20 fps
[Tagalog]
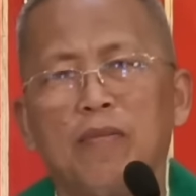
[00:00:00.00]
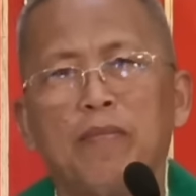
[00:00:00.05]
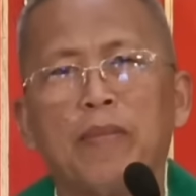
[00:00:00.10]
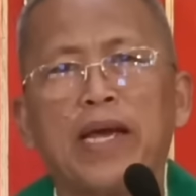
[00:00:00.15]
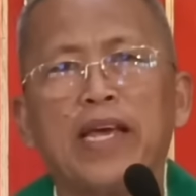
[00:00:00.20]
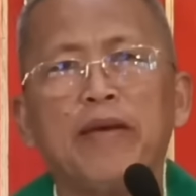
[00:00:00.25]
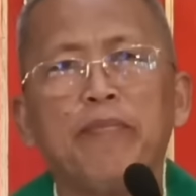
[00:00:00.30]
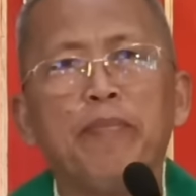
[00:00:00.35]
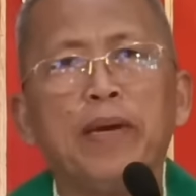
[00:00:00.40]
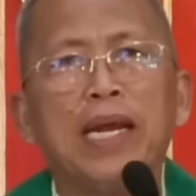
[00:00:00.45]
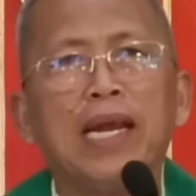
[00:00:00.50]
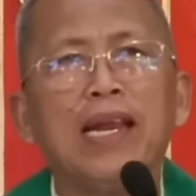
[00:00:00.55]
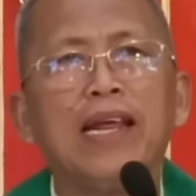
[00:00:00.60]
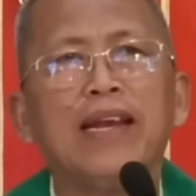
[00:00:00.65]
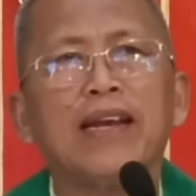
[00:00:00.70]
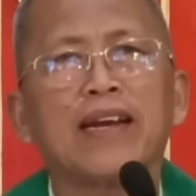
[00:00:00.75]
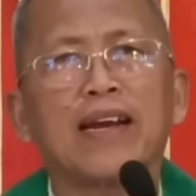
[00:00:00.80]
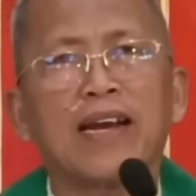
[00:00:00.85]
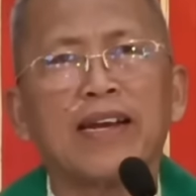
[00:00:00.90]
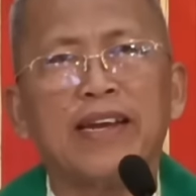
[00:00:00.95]

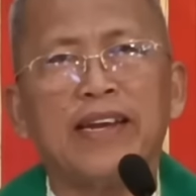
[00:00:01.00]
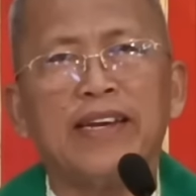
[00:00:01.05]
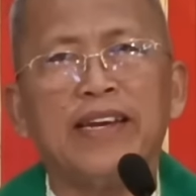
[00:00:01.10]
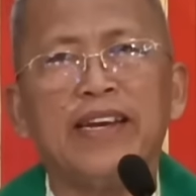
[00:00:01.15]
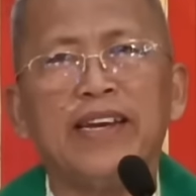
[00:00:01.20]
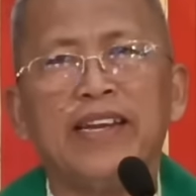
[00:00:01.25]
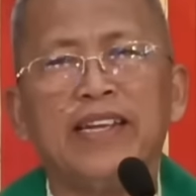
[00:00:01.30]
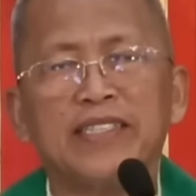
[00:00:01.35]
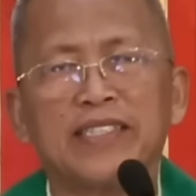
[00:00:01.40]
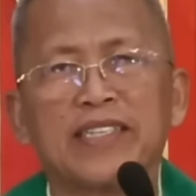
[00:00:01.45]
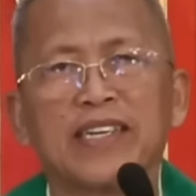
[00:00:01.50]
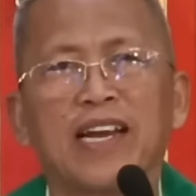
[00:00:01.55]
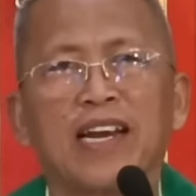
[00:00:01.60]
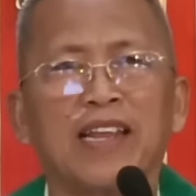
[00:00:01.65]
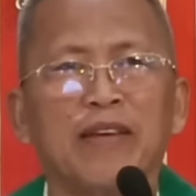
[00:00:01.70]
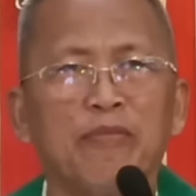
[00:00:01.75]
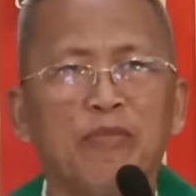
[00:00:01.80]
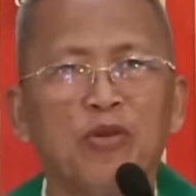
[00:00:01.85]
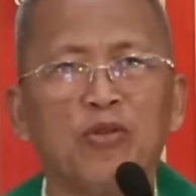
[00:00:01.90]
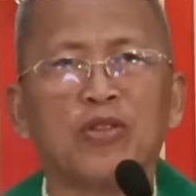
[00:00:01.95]
mahibilin rani din his
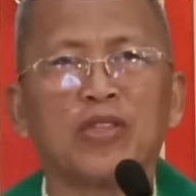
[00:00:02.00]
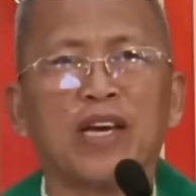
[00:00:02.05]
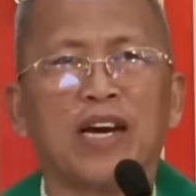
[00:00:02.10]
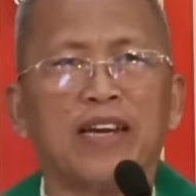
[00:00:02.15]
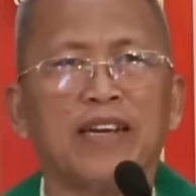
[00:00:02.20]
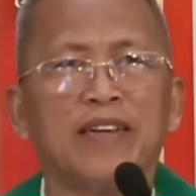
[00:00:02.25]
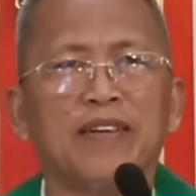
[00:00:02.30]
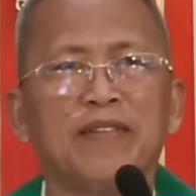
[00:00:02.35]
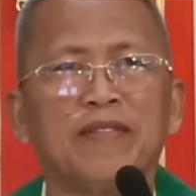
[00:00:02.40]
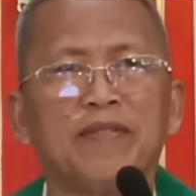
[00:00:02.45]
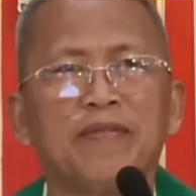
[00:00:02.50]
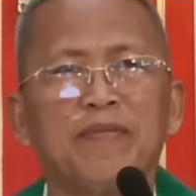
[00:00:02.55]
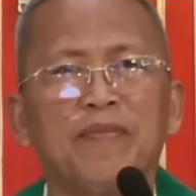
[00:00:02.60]
kalibutan